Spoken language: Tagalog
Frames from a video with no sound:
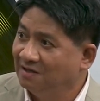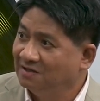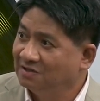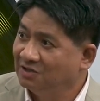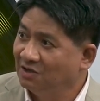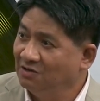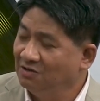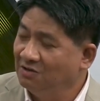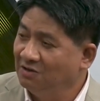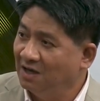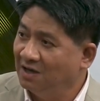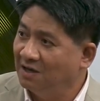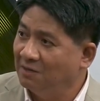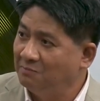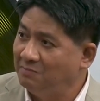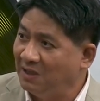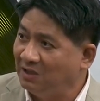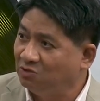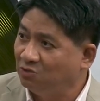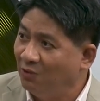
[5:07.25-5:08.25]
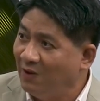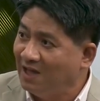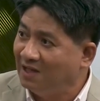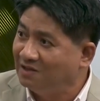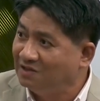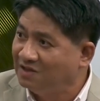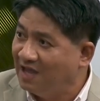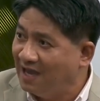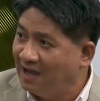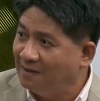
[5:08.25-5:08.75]
So, uh,
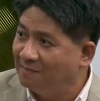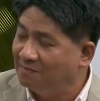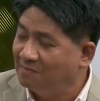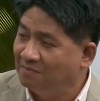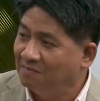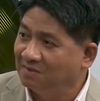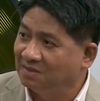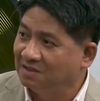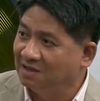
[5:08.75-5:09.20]
between them